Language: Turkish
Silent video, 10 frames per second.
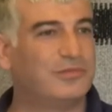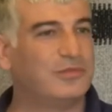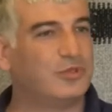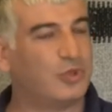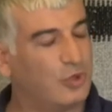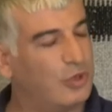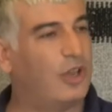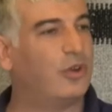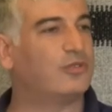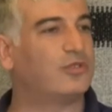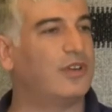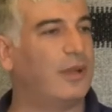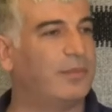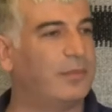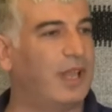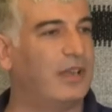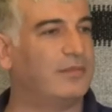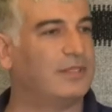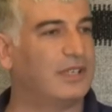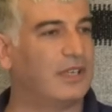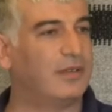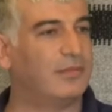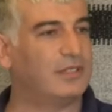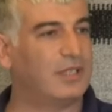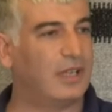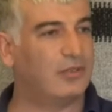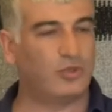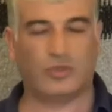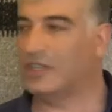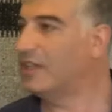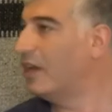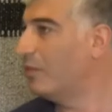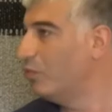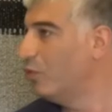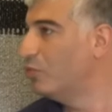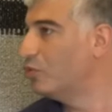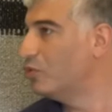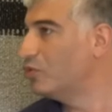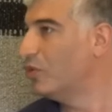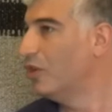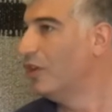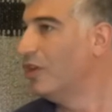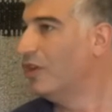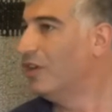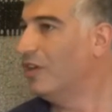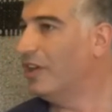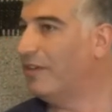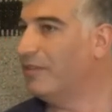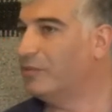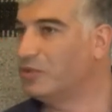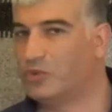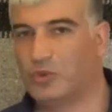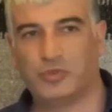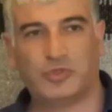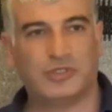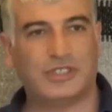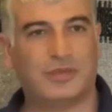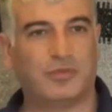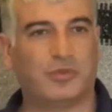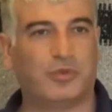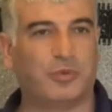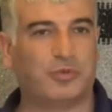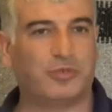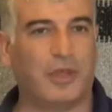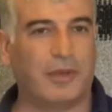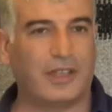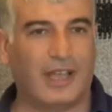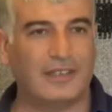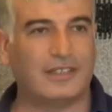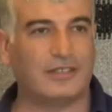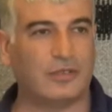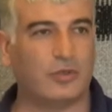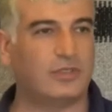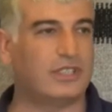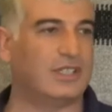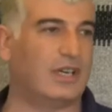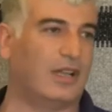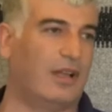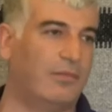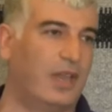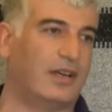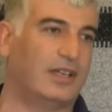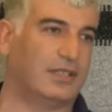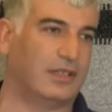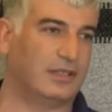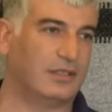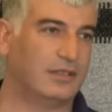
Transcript: şükürler olsun Rabbim alnımızın akımızla şükrederek büyümüşüz. Evimizi kurmuşuz, işimizi kurmuşuz ama gerçekten çok ciddi rakamlar kazandık.